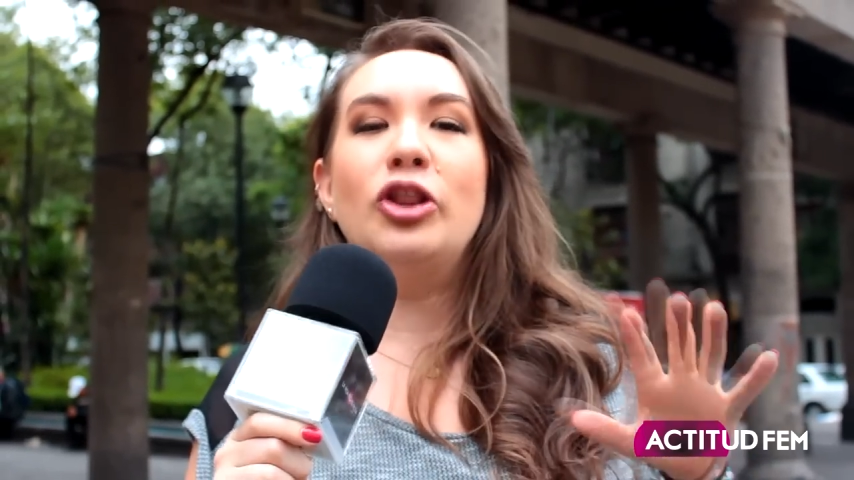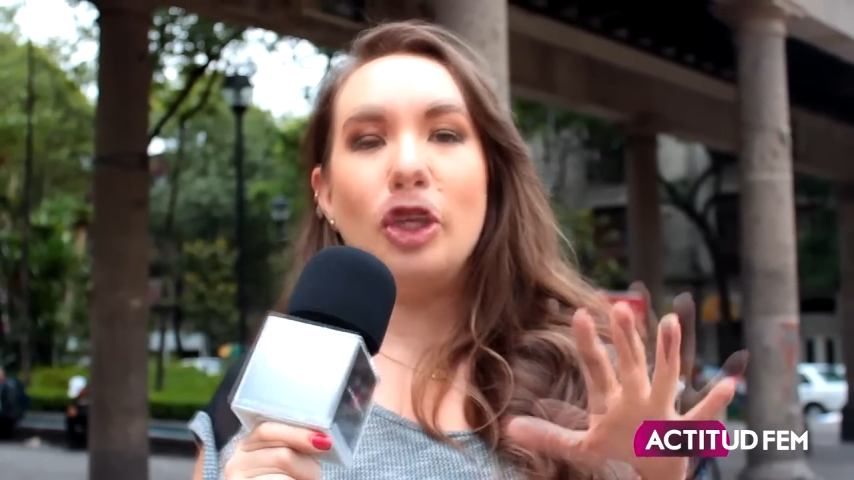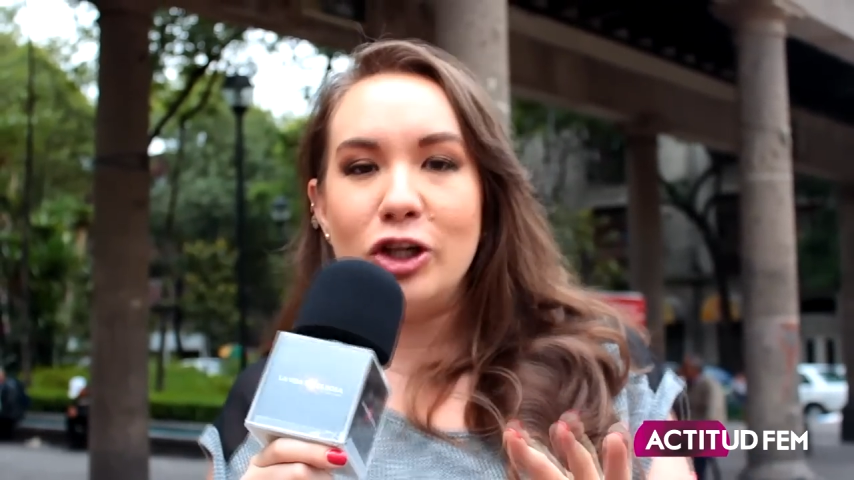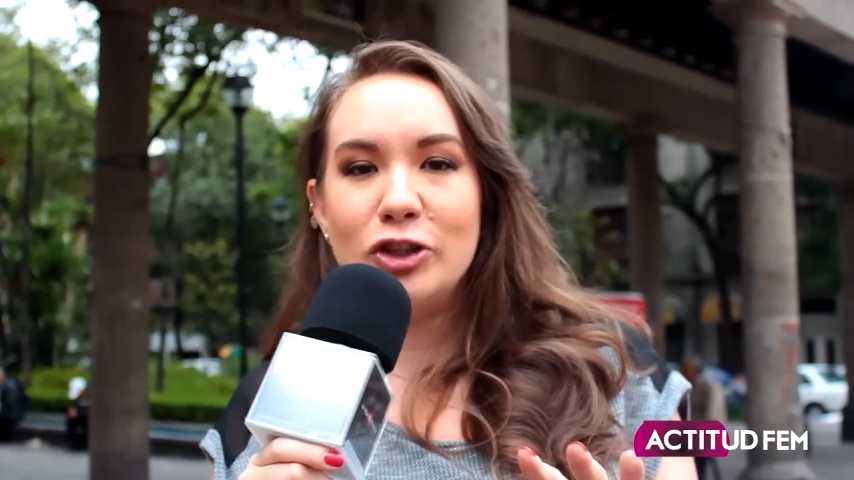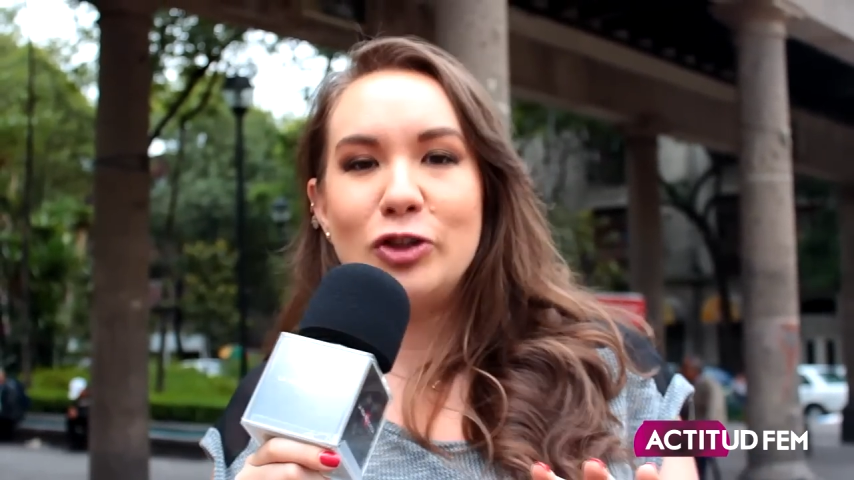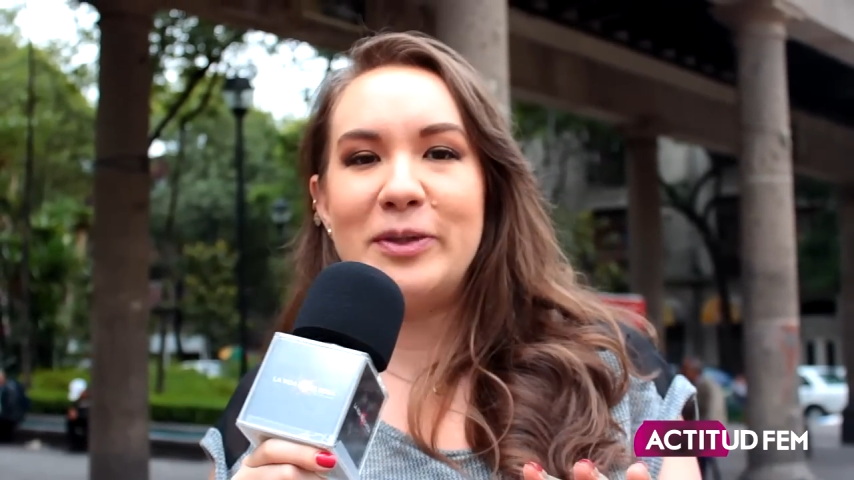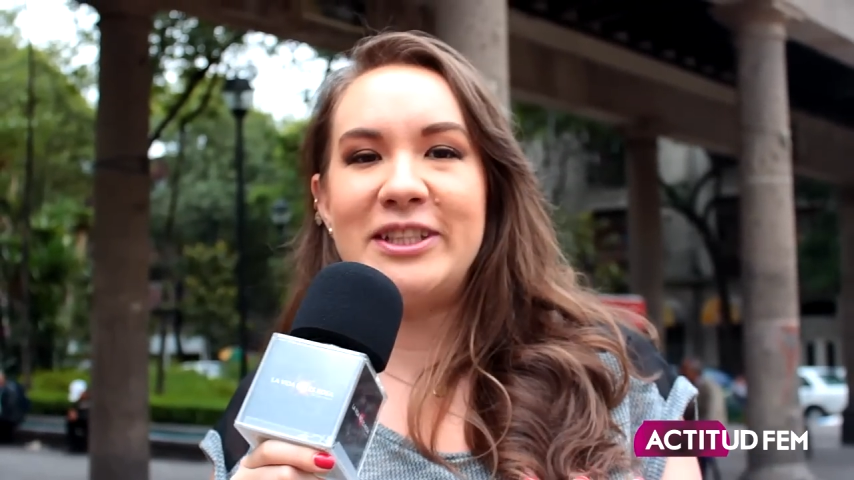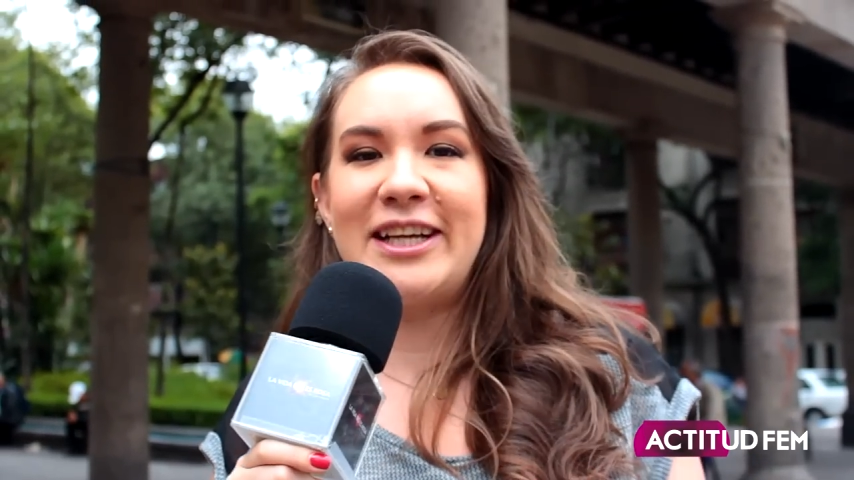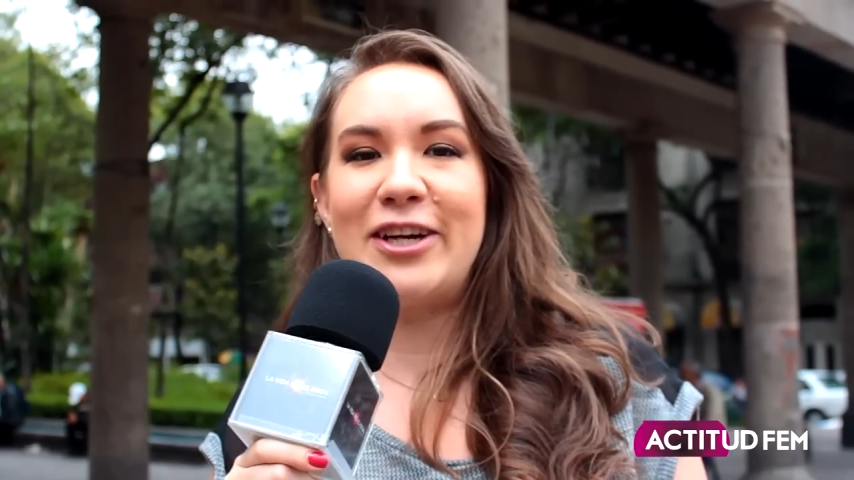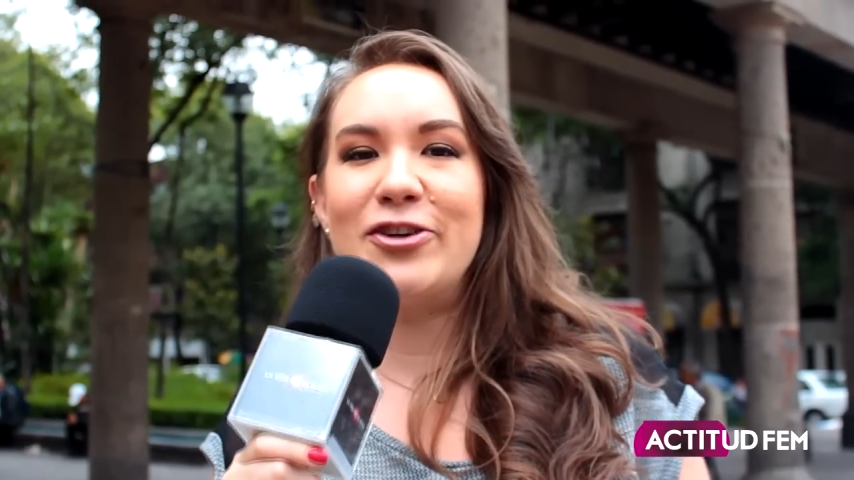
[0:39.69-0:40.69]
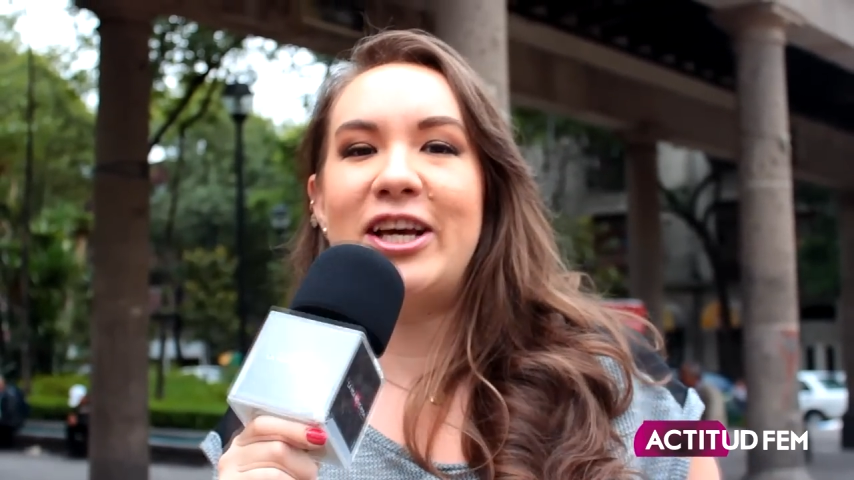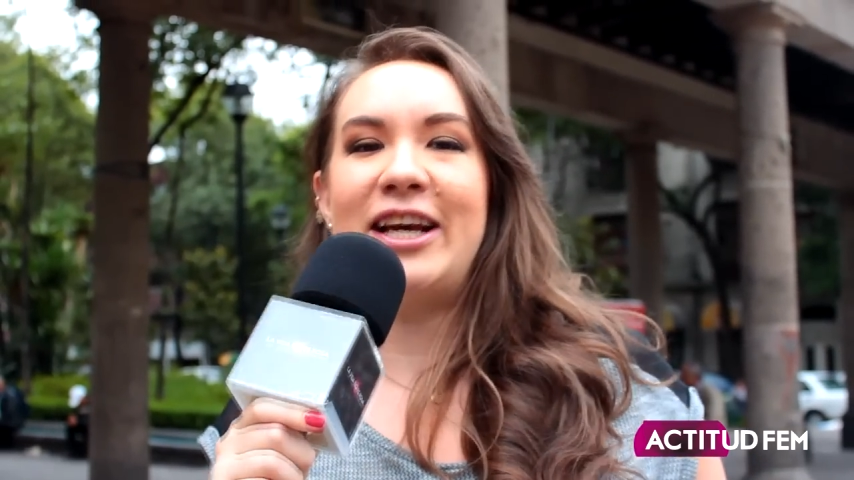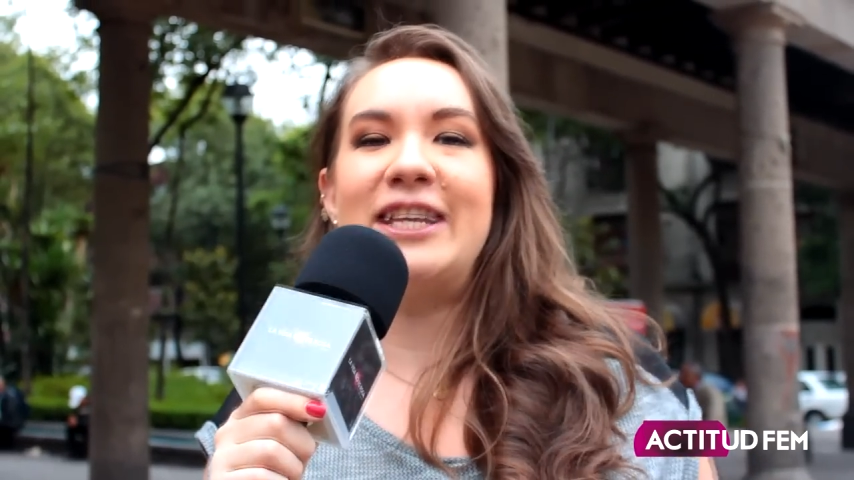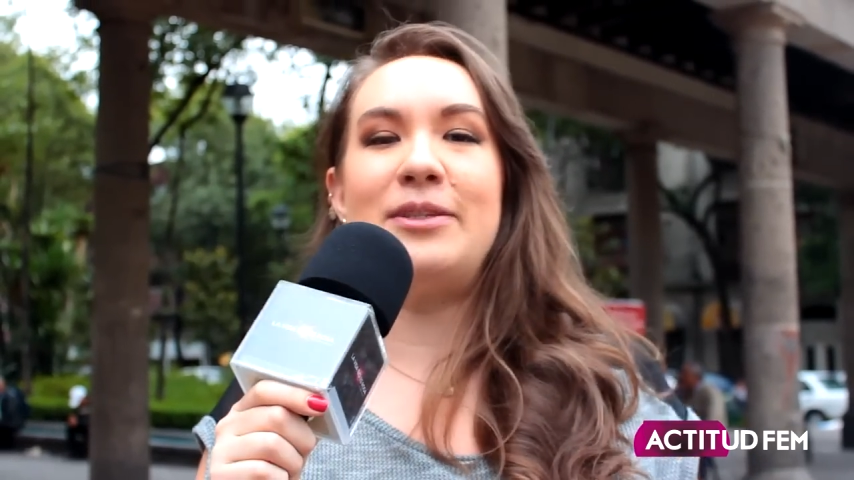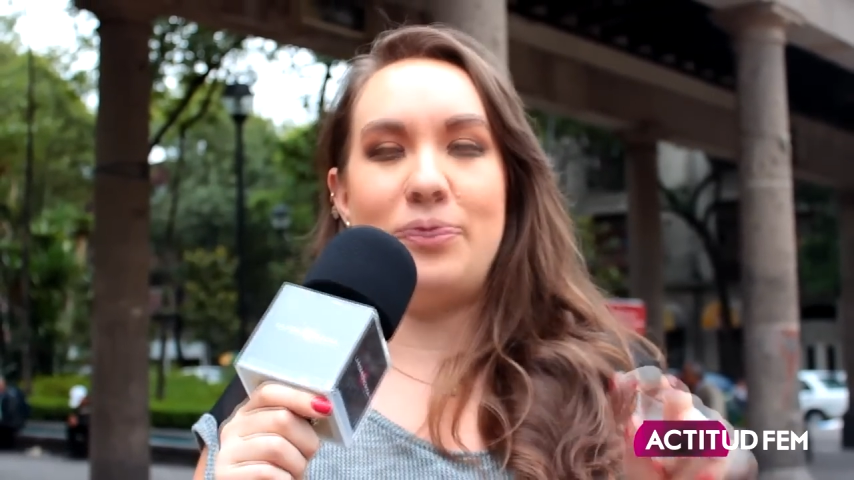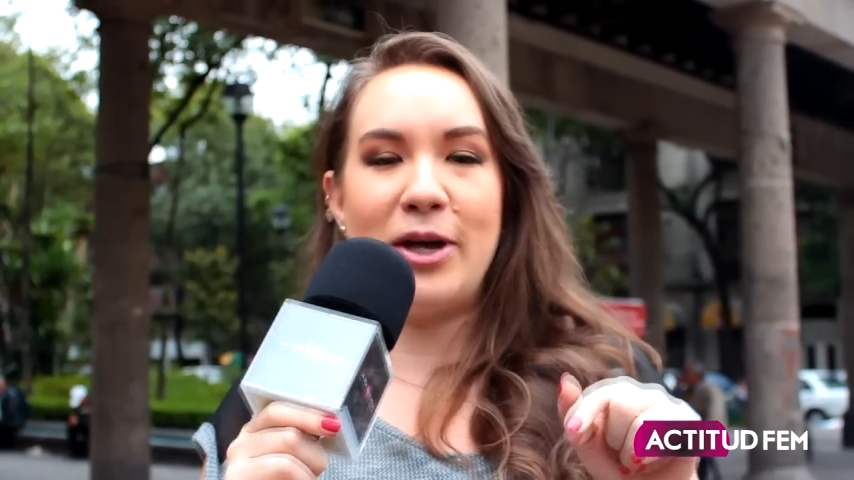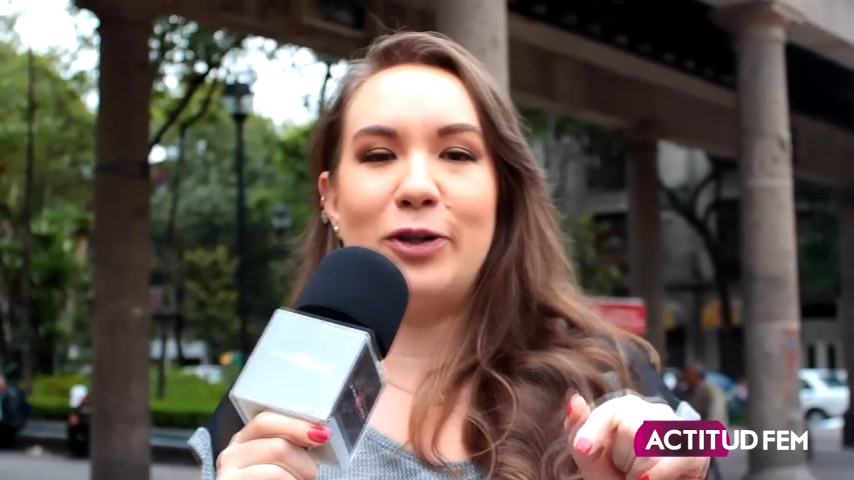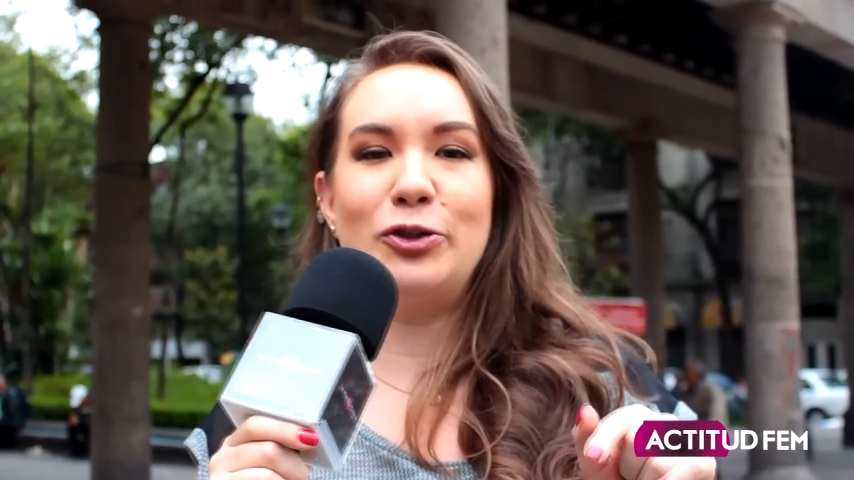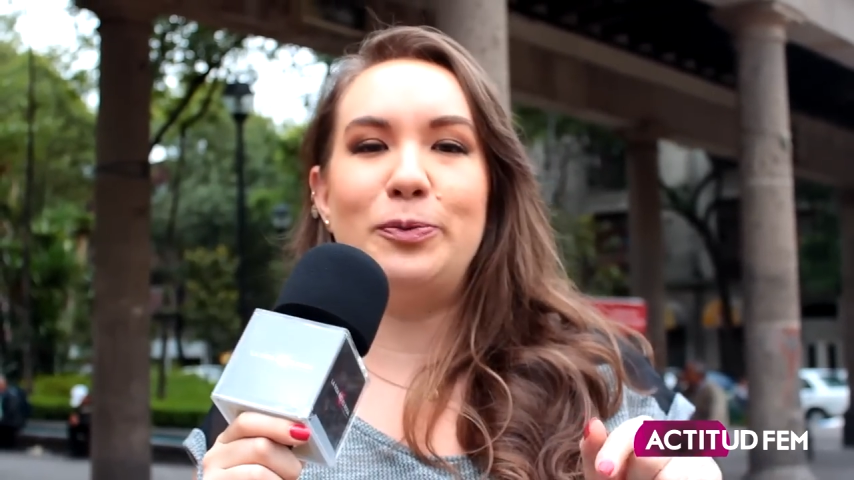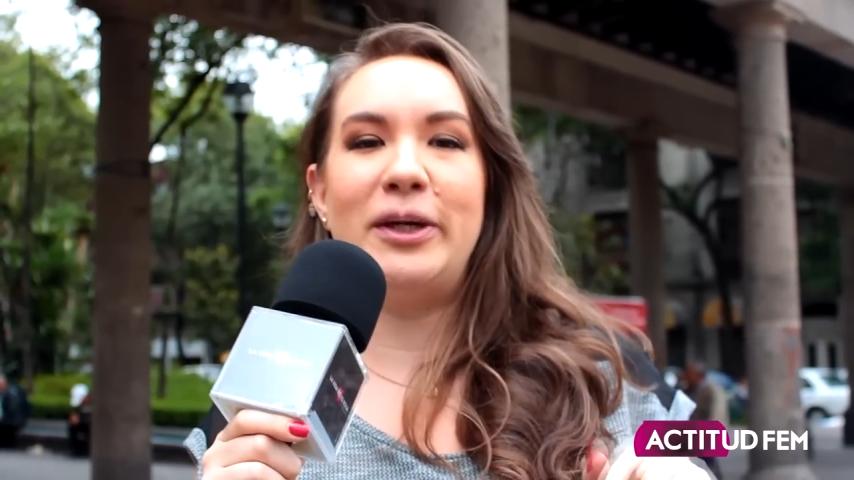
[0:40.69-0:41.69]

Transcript: todos los hombres dijeron que si vivían con su